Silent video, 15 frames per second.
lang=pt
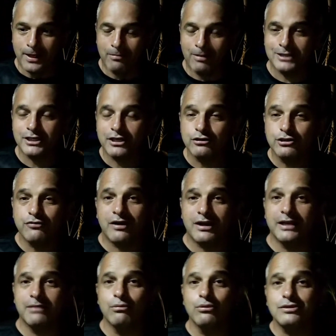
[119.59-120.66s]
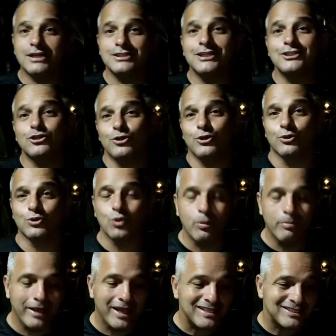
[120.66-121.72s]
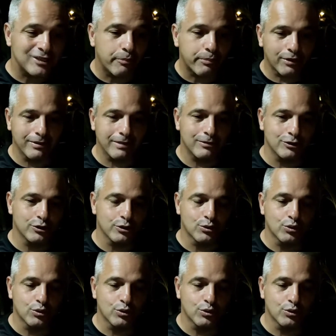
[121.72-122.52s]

Mas é que eu te falei, muita gente no YouTube, esse é o problema do